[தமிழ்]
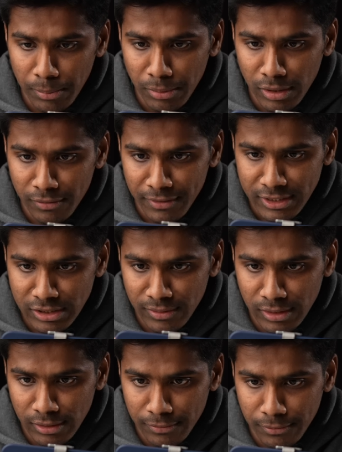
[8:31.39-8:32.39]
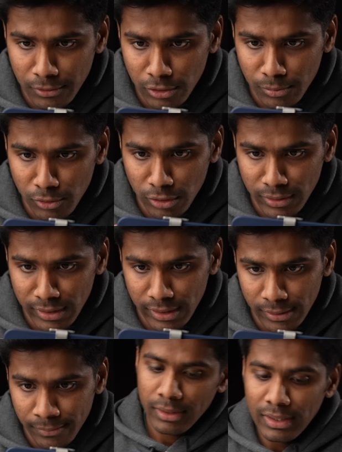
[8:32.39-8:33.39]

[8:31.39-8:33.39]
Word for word: பார்ப்போம் நான் ஃபஸ்ட்டு வந்து ஃபோட்டோ மோடுக்கு வந்துடுறேன்